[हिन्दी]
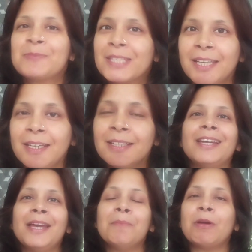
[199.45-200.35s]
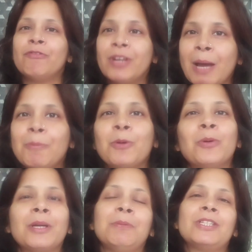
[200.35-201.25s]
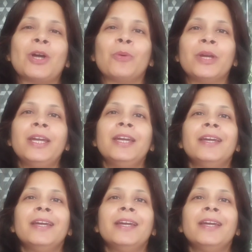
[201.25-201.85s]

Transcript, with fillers: ठीक है मैं फिर आप लोगों के बीच आऊँगी